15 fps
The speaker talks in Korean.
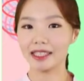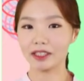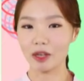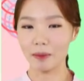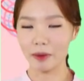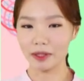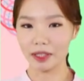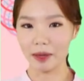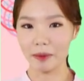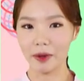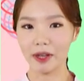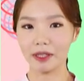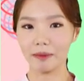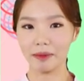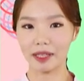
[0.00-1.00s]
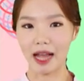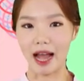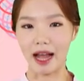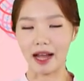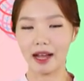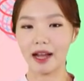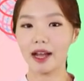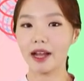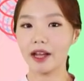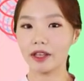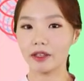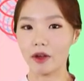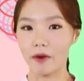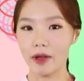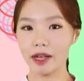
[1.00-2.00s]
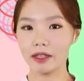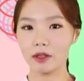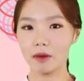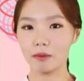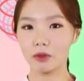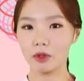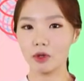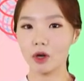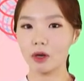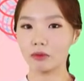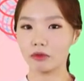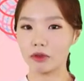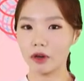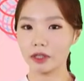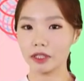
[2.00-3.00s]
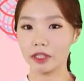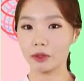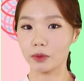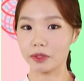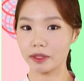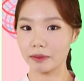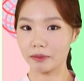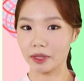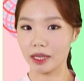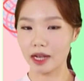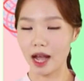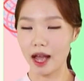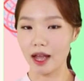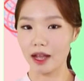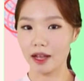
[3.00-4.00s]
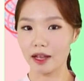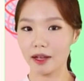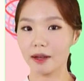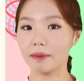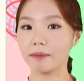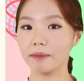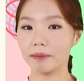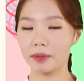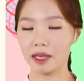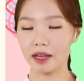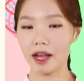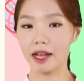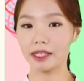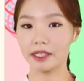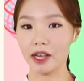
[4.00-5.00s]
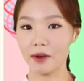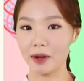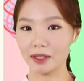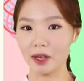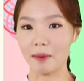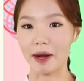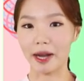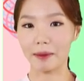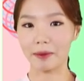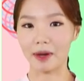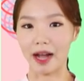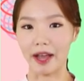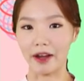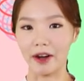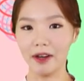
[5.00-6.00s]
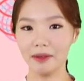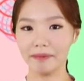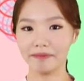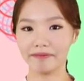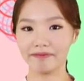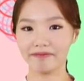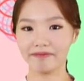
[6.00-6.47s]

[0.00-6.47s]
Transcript: 첫 번째 표현입니다. 여행 선물로 무엇이 좋습니까? 빈칸 채워서 말해볼까요?